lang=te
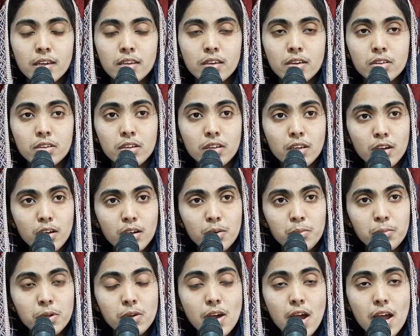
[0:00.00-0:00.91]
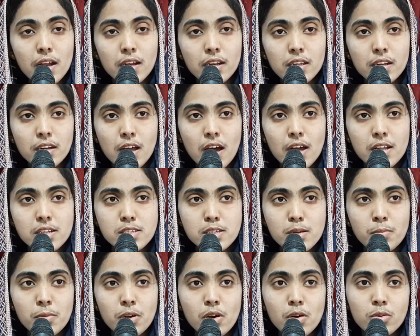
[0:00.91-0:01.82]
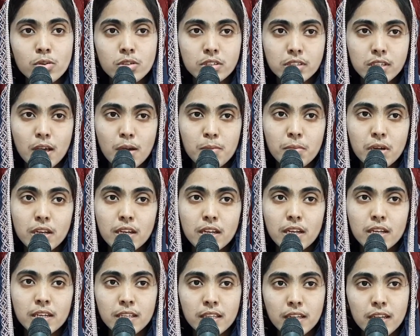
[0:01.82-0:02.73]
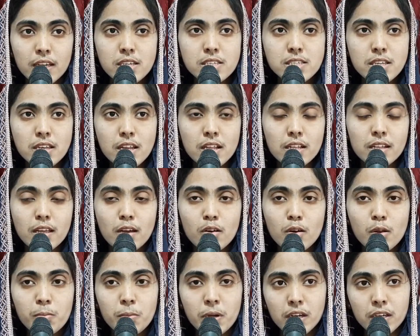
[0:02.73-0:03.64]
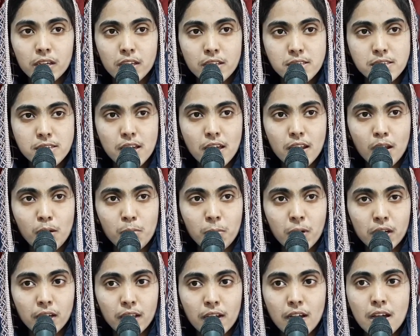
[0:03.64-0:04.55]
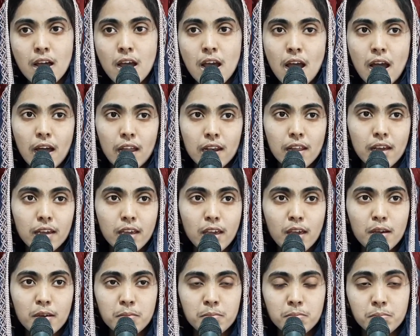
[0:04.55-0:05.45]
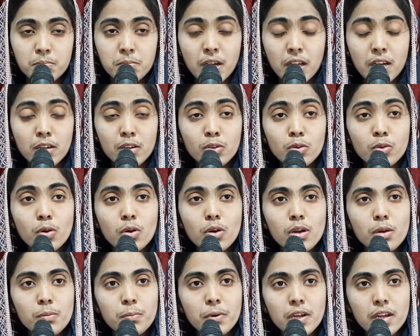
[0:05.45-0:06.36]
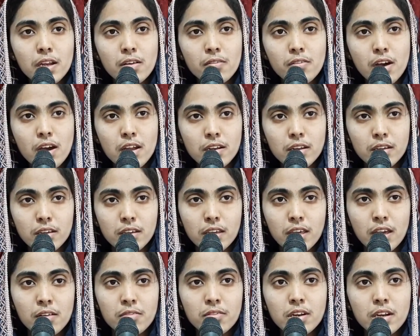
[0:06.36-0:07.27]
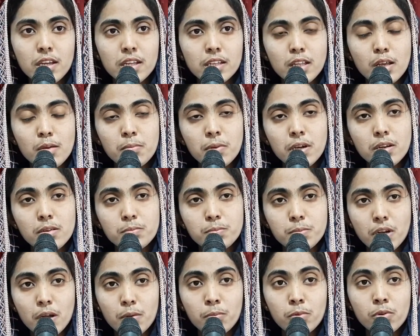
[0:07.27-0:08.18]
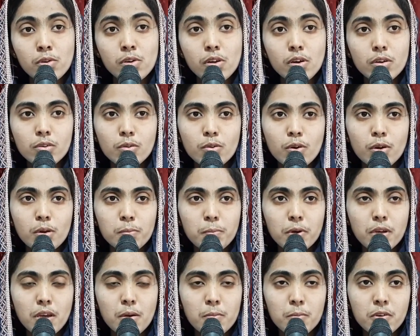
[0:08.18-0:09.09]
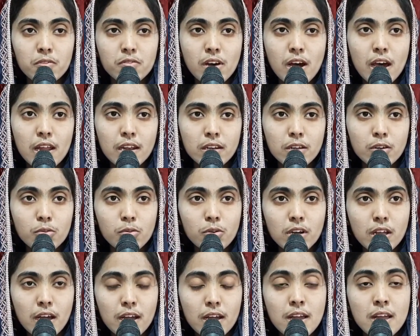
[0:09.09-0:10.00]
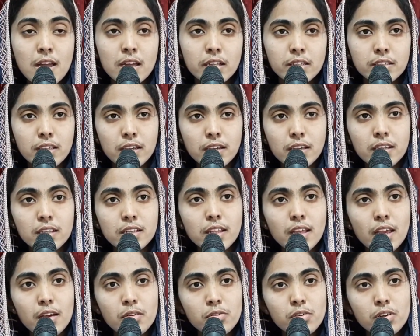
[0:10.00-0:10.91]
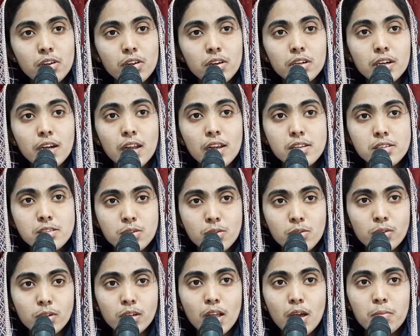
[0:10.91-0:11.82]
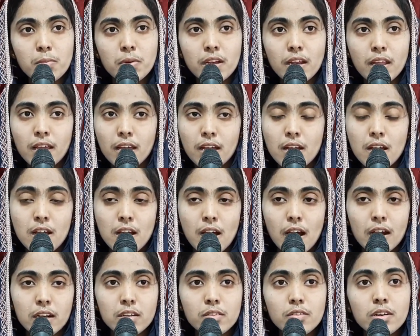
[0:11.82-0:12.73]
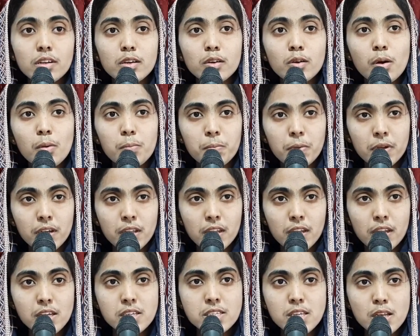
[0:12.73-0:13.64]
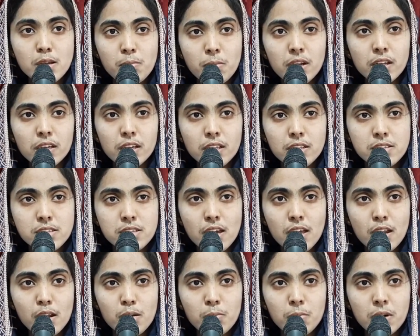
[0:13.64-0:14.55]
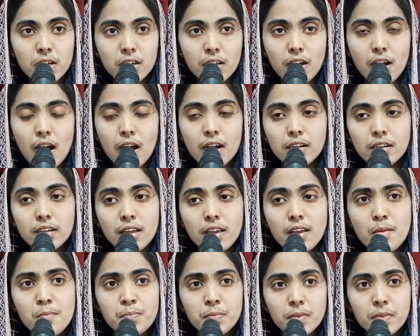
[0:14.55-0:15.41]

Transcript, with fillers: యుగ యుగములు ఆయన రాజ్యంలో ఉంటామని నిరీక్షణ దేవుడు మనకి ఇచ్చారనమాట అలాగే మనం కోల్పోయిన వారిని ఎవరైతే మనం ప్రభువులో కోల్పోయామో వారిని కూడా తిరిగి దేవునిలో కలుసుకుంటామనే అటువంటి గొప్ప నిరీక్షణ మనకి ఇచ్చారనమాట అంటే